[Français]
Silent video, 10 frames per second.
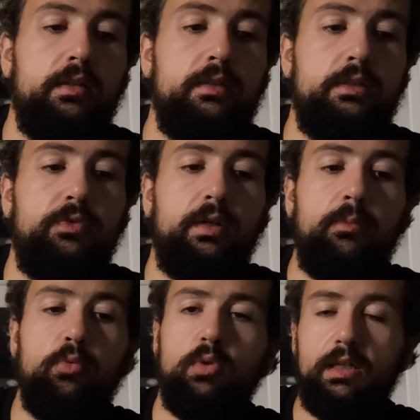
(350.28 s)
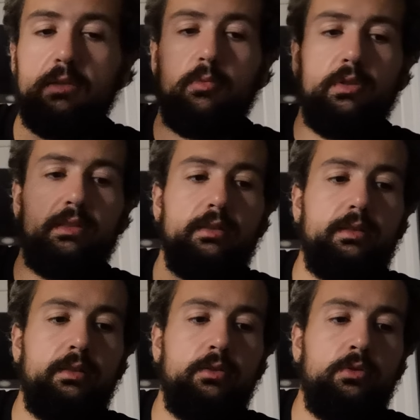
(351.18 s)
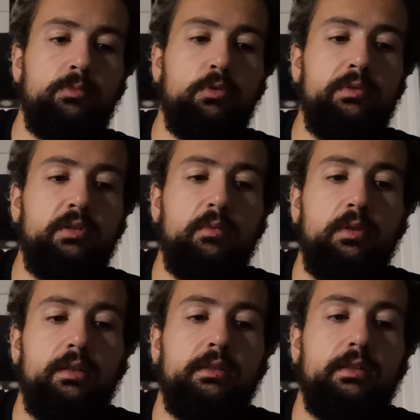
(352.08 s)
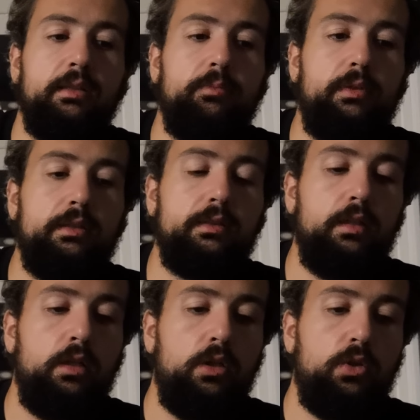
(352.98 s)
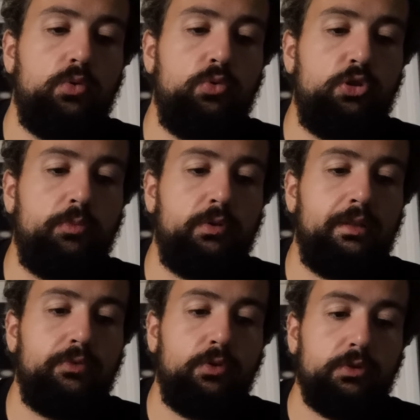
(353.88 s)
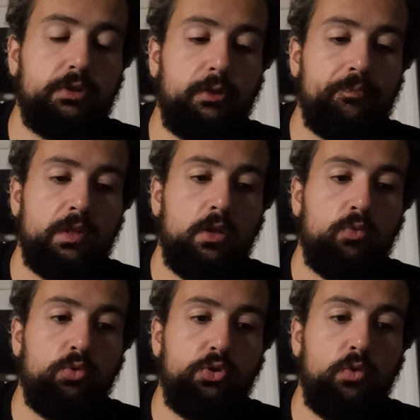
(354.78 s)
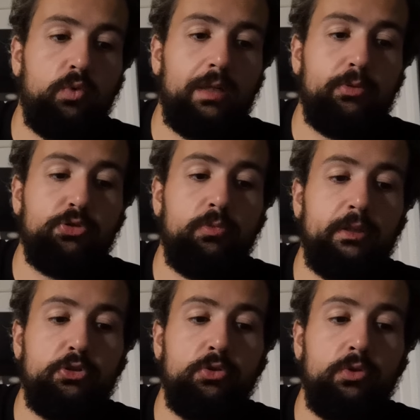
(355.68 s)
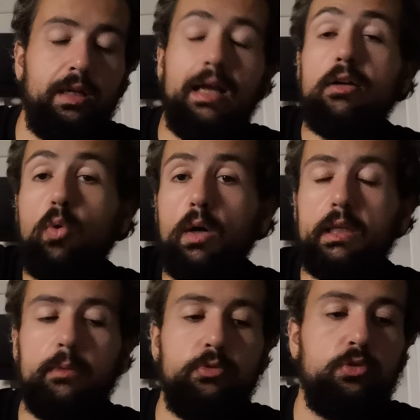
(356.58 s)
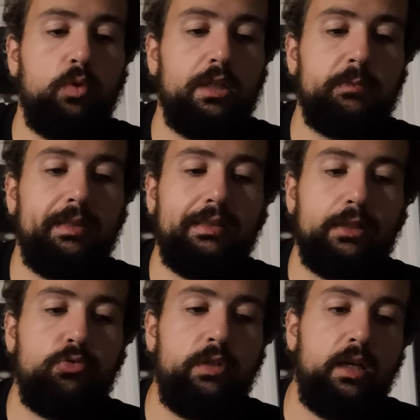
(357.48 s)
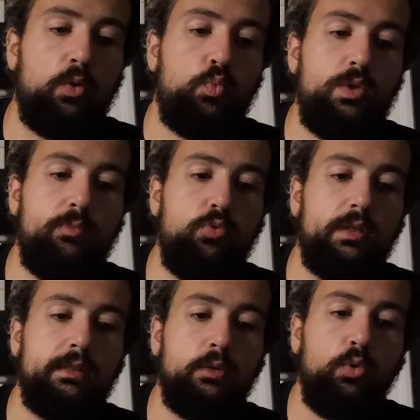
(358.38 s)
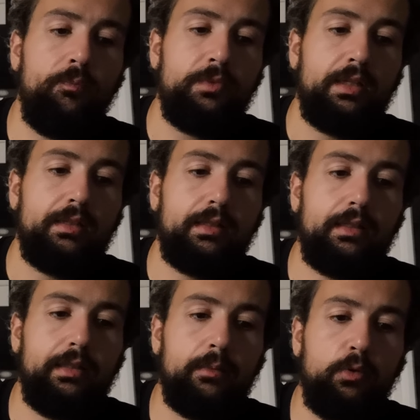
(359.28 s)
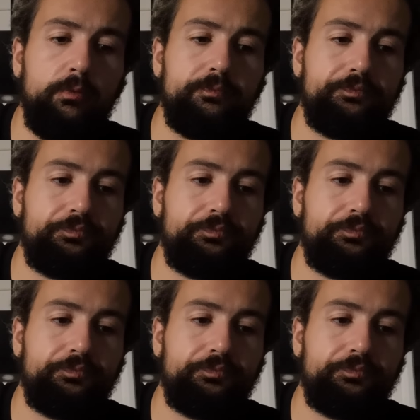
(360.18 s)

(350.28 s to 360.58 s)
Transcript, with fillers: Nice fait un bon classement et s'installe euh, provisoirement à la cinquième place du championnat de France. Donc voilà pour ce match incroyable ce soir, spectaculaire, 8 buts à 0, très clairement.